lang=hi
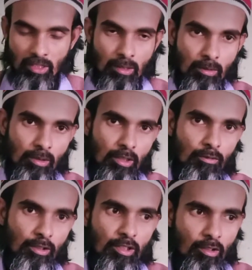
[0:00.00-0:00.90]

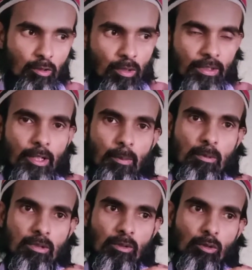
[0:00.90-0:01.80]
फ्री सर्विस फॉर नीडी
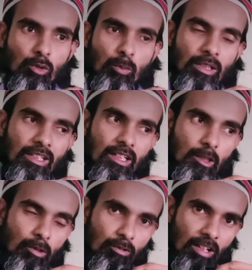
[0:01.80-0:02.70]
पीपल्स होते जो भी
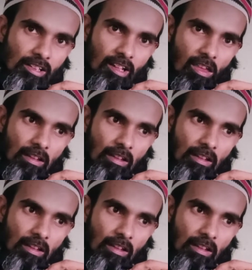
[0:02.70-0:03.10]
गरीब अफराद है